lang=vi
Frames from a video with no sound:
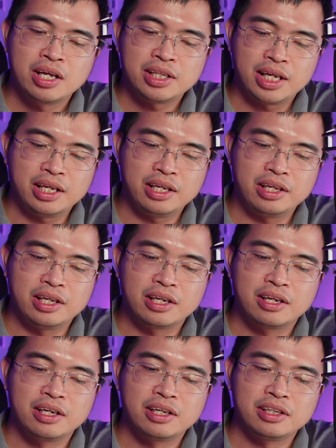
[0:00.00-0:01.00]
Thì
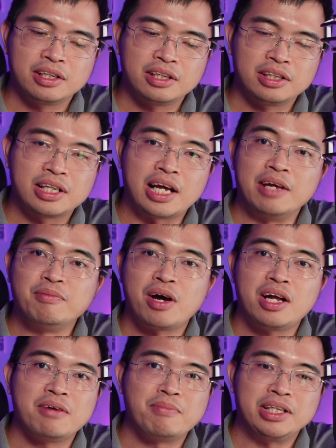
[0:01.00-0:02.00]
thời điểm
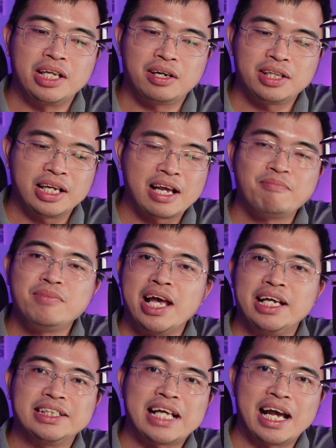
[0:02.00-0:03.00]
đó là mình chỉ có thể cắm
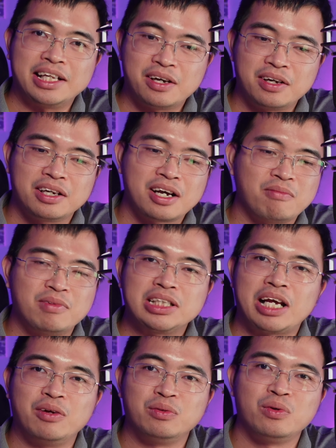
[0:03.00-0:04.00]
dây xài thôi, không có
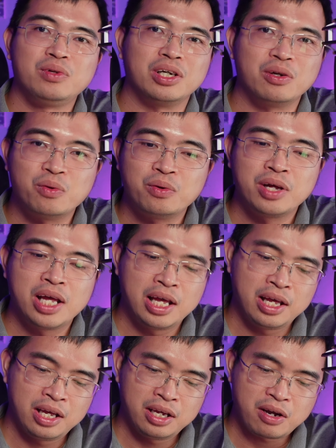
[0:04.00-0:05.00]
xài Bluetooth được luôn
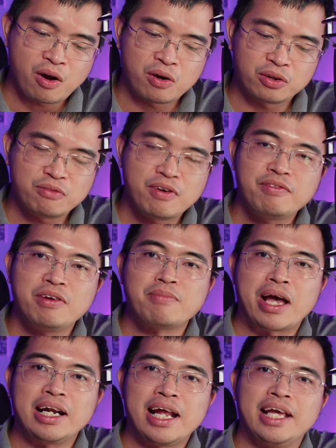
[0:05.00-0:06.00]
còn đối với phiên
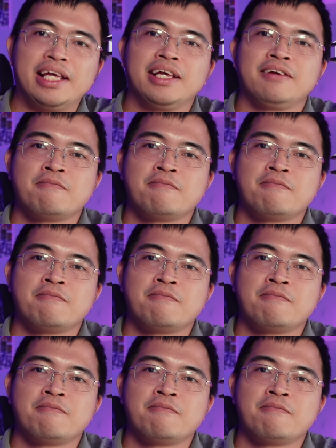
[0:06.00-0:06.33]
bản này